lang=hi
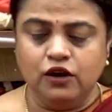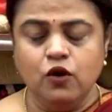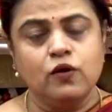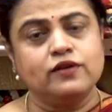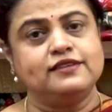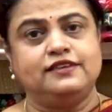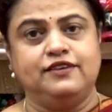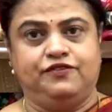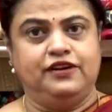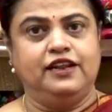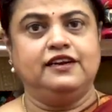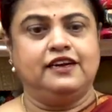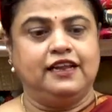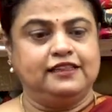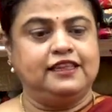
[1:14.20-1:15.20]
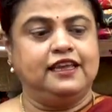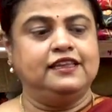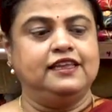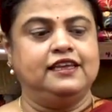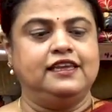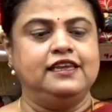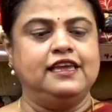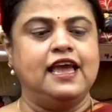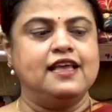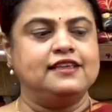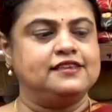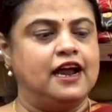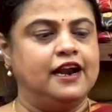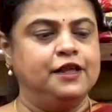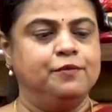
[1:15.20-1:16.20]
लुक्स डिफरेंट रहते हैं देखिए ये है
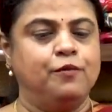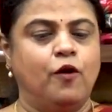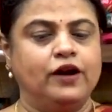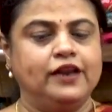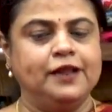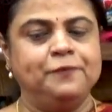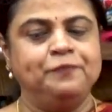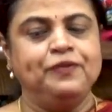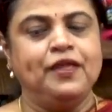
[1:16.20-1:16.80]
साड़ी बॉडी